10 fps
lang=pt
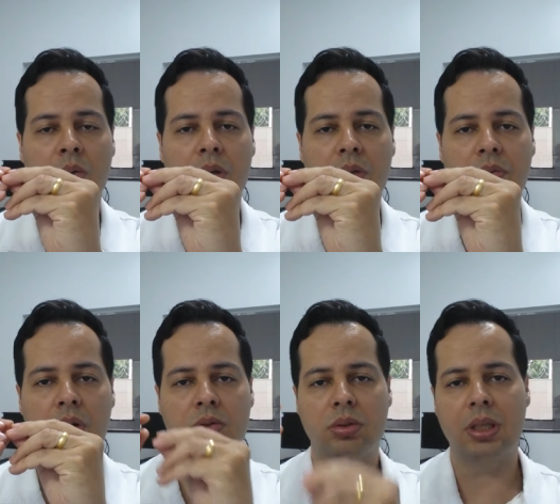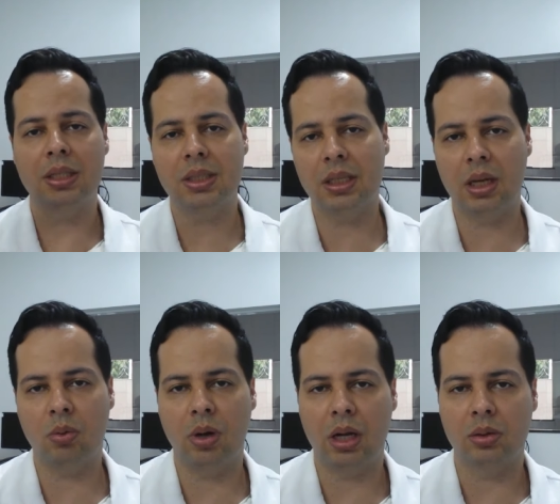O linfócito
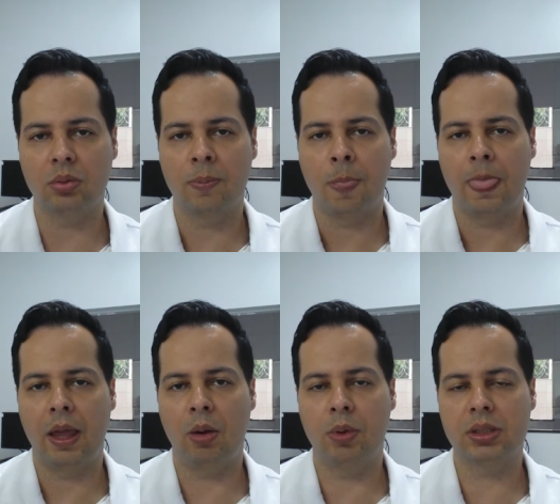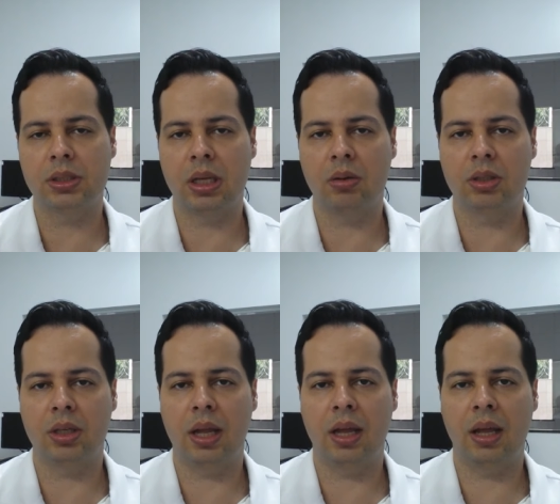TCD4 é uma célula
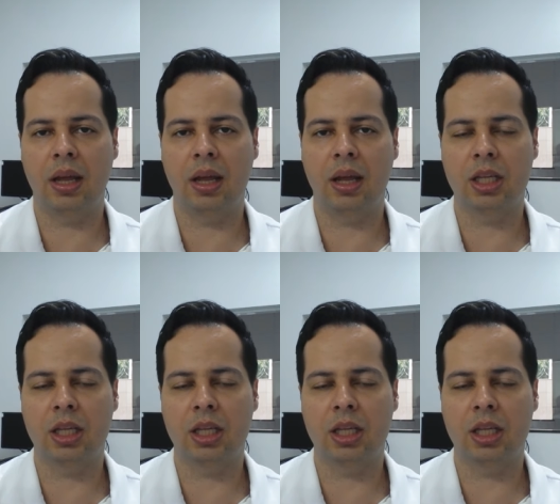é,